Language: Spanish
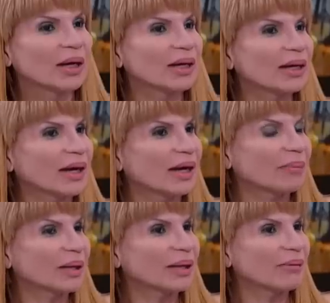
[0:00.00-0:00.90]
y que
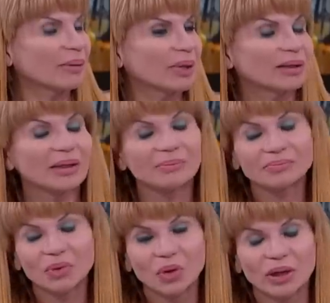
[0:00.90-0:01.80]
lamentablemente
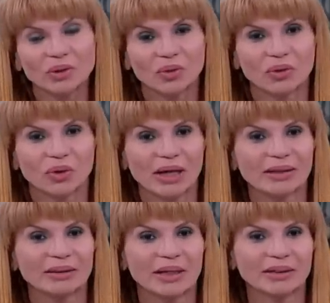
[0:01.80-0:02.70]
todas las
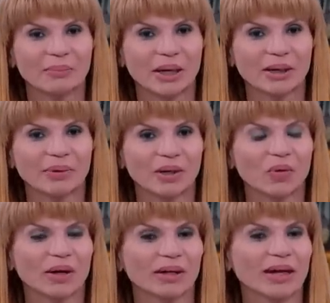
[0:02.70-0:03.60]
condolencias a Maribel
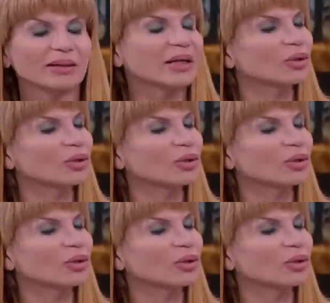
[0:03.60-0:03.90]
Guardias.